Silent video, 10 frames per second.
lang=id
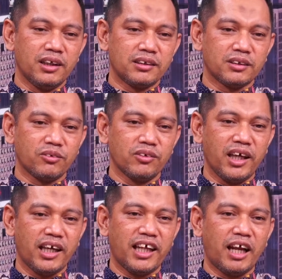
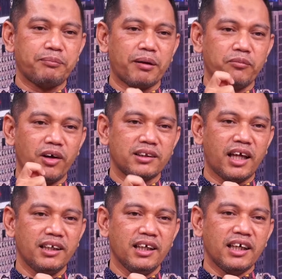sesungguhnya adalah
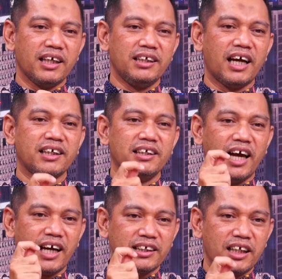perbuatan yang
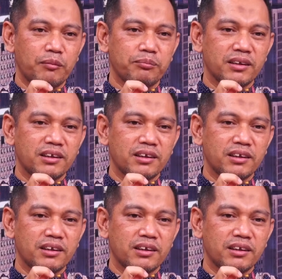dianggap